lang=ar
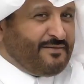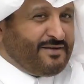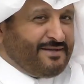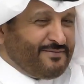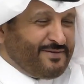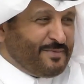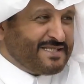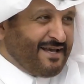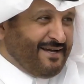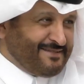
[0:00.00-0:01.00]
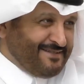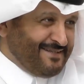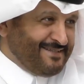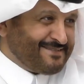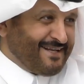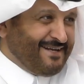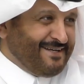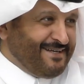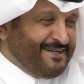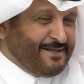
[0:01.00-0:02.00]
في في مساحتي يعني لا طيب
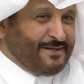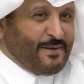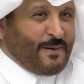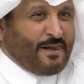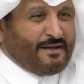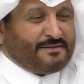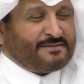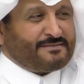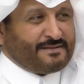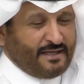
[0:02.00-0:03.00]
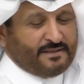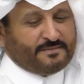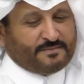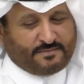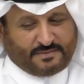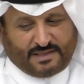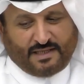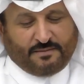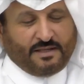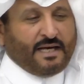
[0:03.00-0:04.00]
تفضل اذا اخترنا من طيب. مساحتك طيب. ما تشاء
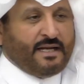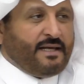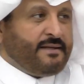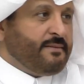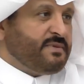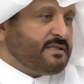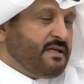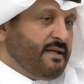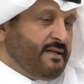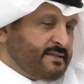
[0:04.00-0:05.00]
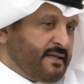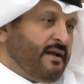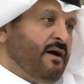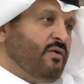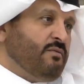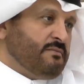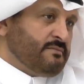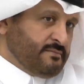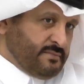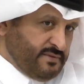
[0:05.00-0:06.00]
طيب لا لا اني بس للتناغم
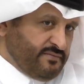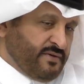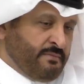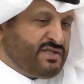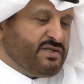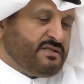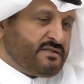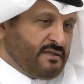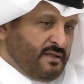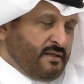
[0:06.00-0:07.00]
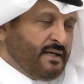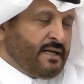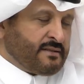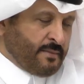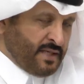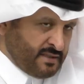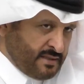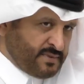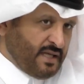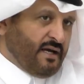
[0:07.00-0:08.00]
إيه؟ في المجلس إيه؟ تفضل. انا طبعا
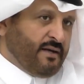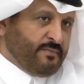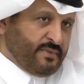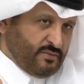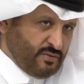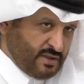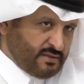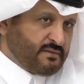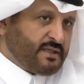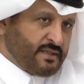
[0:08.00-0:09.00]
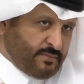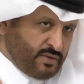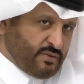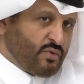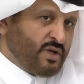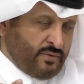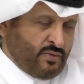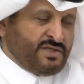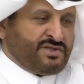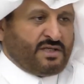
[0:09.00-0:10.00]
كتبت العامي وكتبت زين
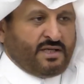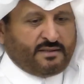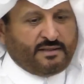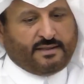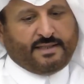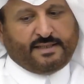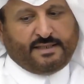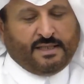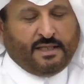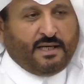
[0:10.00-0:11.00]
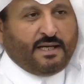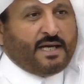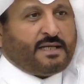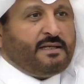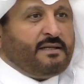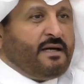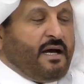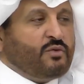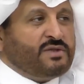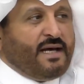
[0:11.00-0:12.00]
الحقيقه يعني تفضل. لكن
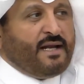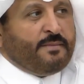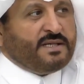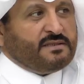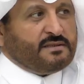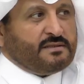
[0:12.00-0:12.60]
عود على بدء